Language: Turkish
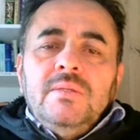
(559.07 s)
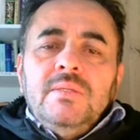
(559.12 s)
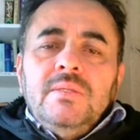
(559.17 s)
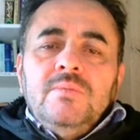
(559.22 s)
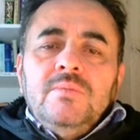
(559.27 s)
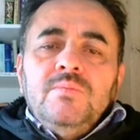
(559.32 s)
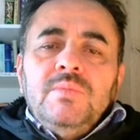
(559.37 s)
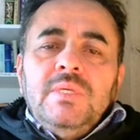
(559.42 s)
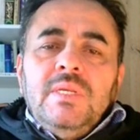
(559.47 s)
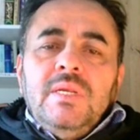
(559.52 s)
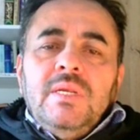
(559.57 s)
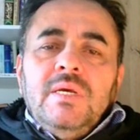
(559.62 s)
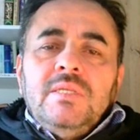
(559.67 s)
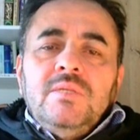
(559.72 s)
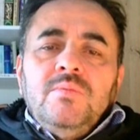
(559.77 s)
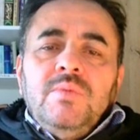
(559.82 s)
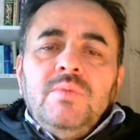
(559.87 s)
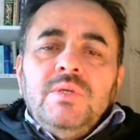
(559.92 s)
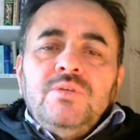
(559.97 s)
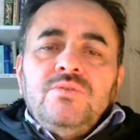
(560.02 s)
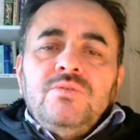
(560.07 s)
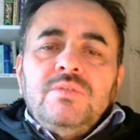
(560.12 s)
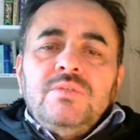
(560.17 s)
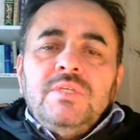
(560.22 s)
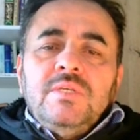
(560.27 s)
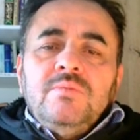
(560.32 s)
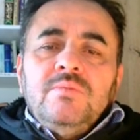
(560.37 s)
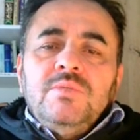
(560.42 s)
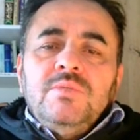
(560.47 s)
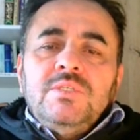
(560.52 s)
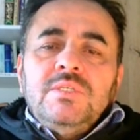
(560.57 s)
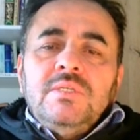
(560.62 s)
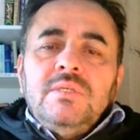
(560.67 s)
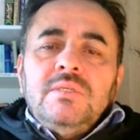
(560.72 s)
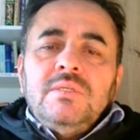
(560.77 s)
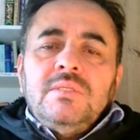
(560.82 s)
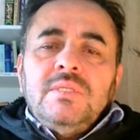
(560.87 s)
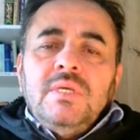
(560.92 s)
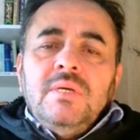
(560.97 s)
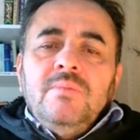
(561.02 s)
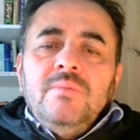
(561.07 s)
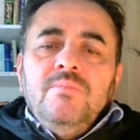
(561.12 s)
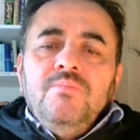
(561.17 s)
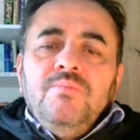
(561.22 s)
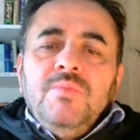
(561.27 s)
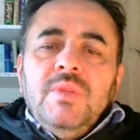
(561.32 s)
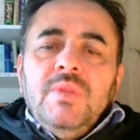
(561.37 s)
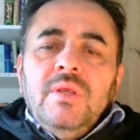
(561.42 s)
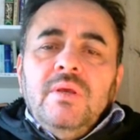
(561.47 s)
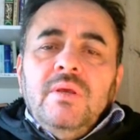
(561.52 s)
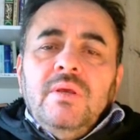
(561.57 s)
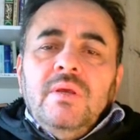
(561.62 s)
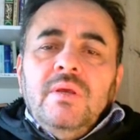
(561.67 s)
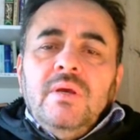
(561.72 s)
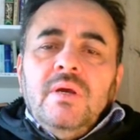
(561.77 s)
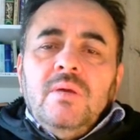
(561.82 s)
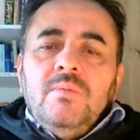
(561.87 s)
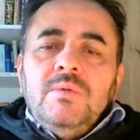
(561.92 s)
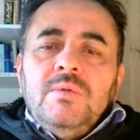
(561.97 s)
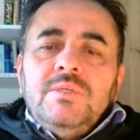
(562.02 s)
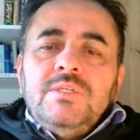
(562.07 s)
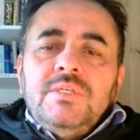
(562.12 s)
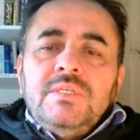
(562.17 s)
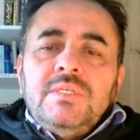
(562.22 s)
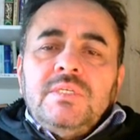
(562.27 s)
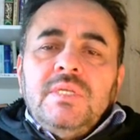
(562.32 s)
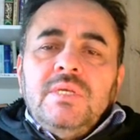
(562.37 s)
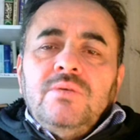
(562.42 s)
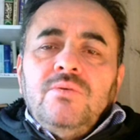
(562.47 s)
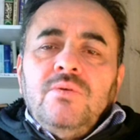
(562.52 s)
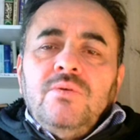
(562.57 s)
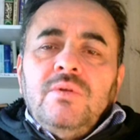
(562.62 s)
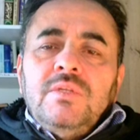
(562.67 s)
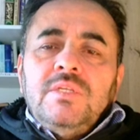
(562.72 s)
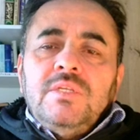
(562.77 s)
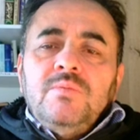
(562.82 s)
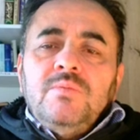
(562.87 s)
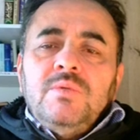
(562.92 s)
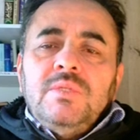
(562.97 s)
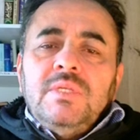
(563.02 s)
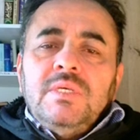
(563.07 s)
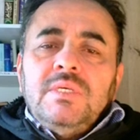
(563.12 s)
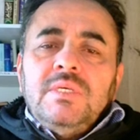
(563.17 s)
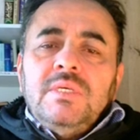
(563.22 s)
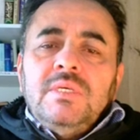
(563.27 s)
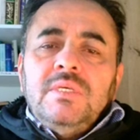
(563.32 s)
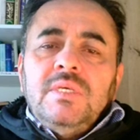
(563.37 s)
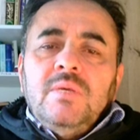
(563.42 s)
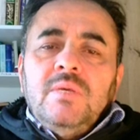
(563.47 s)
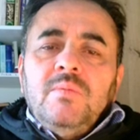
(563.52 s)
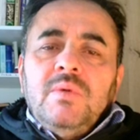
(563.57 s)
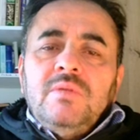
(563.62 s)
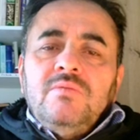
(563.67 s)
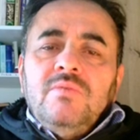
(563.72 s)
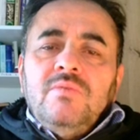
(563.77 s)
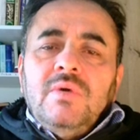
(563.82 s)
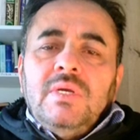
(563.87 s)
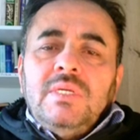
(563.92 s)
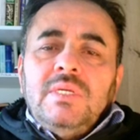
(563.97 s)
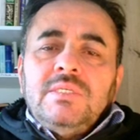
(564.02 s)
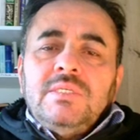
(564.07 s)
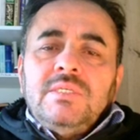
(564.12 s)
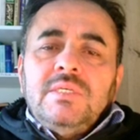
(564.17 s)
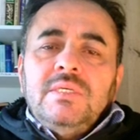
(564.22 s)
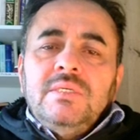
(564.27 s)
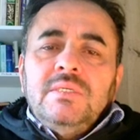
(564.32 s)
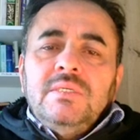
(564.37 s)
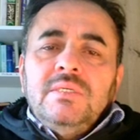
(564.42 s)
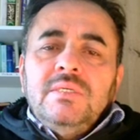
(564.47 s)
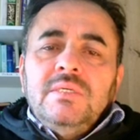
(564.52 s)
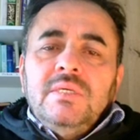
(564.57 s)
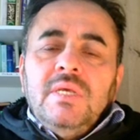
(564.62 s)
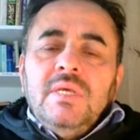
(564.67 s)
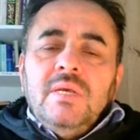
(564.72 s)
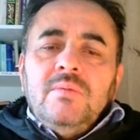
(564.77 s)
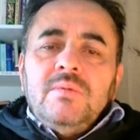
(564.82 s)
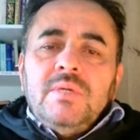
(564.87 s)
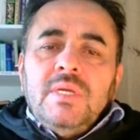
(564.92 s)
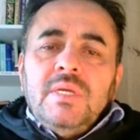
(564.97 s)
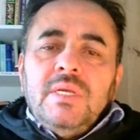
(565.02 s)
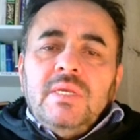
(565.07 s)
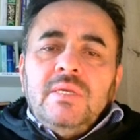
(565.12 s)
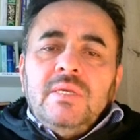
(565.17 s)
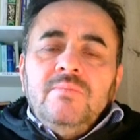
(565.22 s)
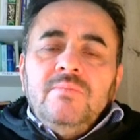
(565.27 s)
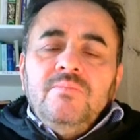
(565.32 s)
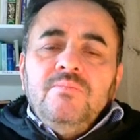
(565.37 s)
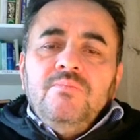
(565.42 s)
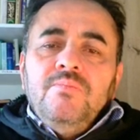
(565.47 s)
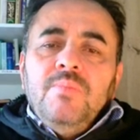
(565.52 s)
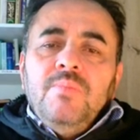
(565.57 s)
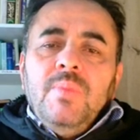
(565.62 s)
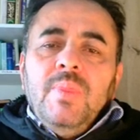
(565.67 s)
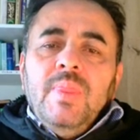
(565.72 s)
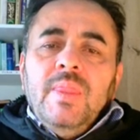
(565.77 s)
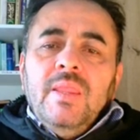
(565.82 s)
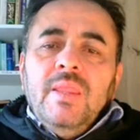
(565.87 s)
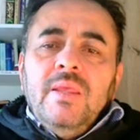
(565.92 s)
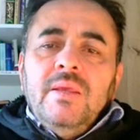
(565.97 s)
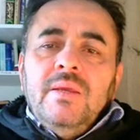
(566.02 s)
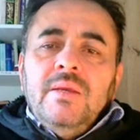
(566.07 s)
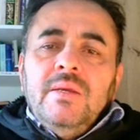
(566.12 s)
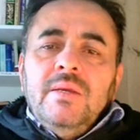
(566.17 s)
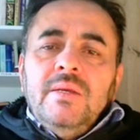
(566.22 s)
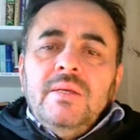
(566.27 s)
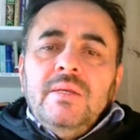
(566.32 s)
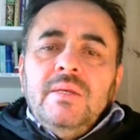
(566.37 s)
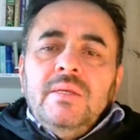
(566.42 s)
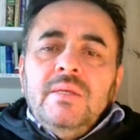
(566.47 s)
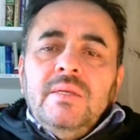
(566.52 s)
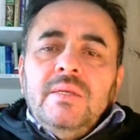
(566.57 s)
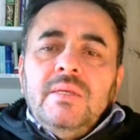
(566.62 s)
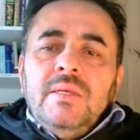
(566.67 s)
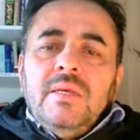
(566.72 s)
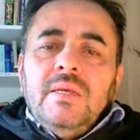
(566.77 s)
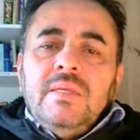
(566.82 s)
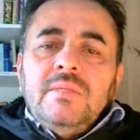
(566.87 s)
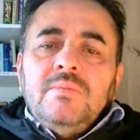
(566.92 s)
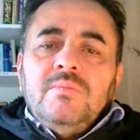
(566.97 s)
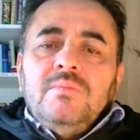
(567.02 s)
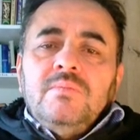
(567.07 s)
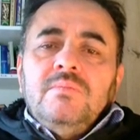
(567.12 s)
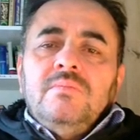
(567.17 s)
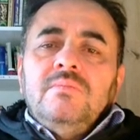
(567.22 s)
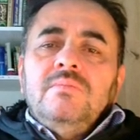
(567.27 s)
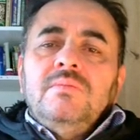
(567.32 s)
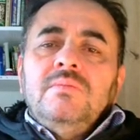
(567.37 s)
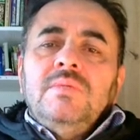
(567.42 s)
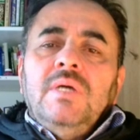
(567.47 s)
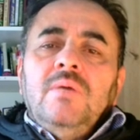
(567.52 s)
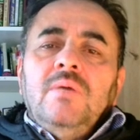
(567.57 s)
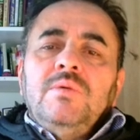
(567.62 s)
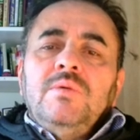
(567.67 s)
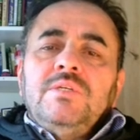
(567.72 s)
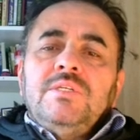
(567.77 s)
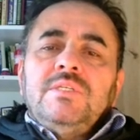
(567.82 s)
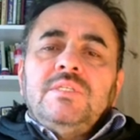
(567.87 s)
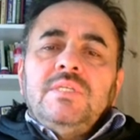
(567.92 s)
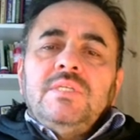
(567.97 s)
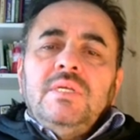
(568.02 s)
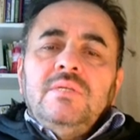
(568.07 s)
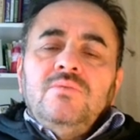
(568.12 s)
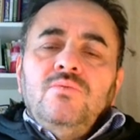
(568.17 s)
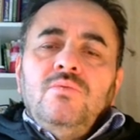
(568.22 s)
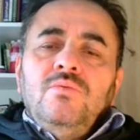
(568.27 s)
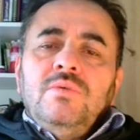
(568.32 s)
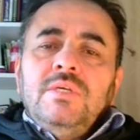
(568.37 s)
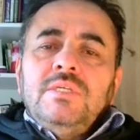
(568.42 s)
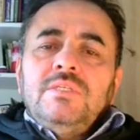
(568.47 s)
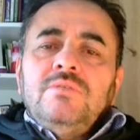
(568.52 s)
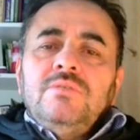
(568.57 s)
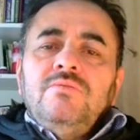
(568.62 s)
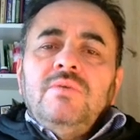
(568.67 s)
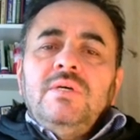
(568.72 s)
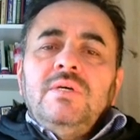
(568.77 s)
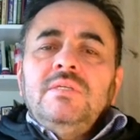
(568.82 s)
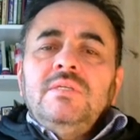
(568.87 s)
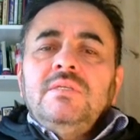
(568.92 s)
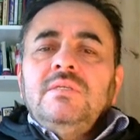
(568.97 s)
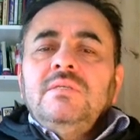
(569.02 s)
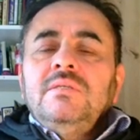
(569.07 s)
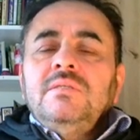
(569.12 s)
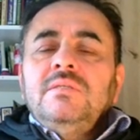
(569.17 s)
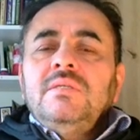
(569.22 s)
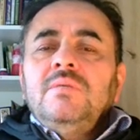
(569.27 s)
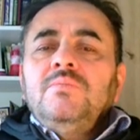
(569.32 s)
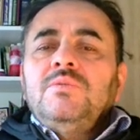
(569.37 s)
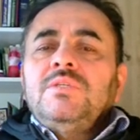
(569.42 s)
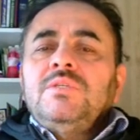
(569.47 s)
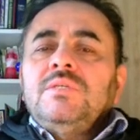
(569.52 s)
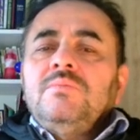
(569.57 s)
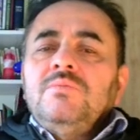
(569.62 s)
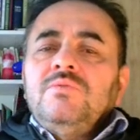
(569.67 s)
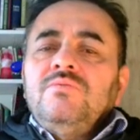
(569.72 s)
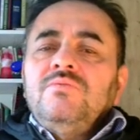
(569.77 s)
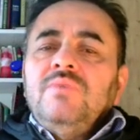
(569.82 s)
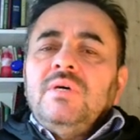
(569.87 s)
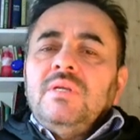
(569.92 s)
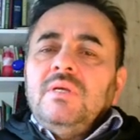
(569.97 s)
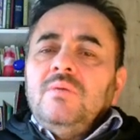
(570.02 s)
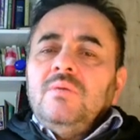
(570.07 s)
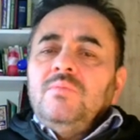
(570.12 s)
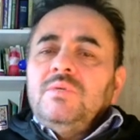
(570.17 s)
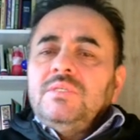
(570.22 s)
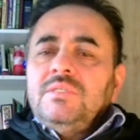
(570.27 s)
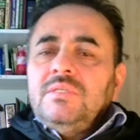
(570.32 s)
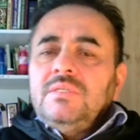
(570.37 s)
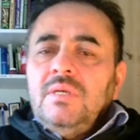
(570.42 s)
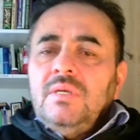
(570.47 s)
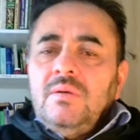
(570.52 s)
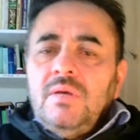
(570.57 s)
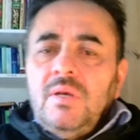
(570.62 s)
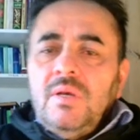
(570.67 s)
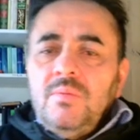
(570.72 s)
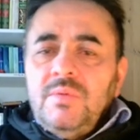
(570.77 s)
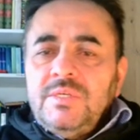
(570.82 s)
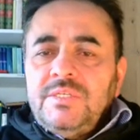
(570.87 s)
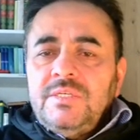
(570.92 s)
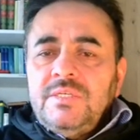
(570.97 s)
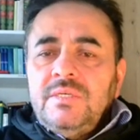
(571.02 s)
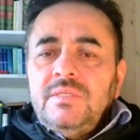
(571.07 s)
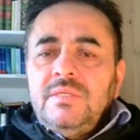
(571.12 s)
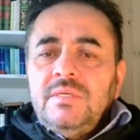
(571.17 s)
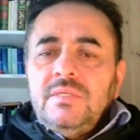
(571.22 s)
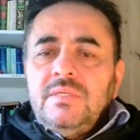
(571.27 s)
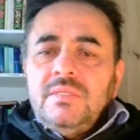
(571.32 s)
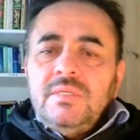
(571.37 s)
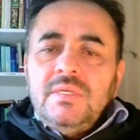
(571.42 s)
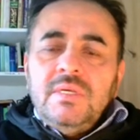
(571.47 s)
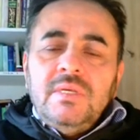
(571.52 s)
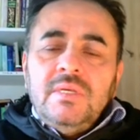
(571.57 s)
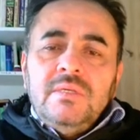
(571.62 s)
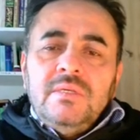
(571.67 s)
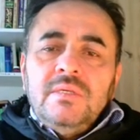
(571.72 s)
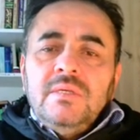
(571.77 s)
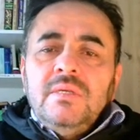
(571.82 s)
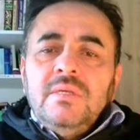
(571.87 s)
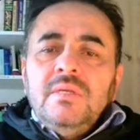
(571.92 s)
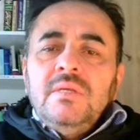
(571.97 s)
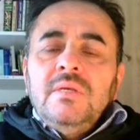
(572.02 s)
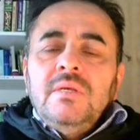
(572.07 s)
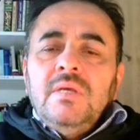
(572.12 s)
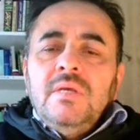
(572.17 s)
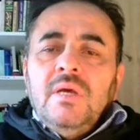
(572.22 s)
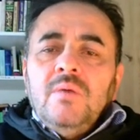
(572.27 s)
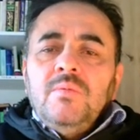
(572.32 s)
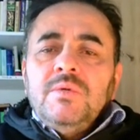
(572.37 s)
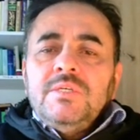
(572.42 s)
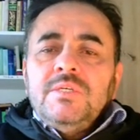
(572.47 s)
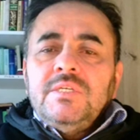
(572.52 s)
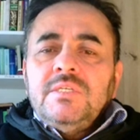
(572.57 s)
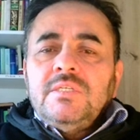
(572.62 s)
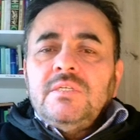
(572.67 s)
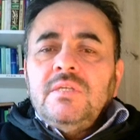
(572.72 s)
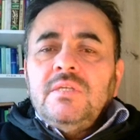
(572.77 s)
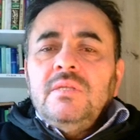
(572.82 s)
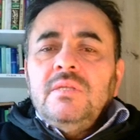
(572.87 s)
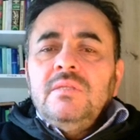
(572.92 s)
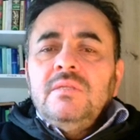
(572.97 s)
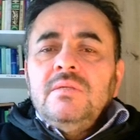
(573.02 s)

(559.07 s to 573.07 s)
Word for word: Miladi 570 yılında Habeşistan yönetimindeki Yemen valisi Ebrehe yani Habeşistan ülkesi var. Değil Şimdi var Abes Abesiniyen diye Habeşistan.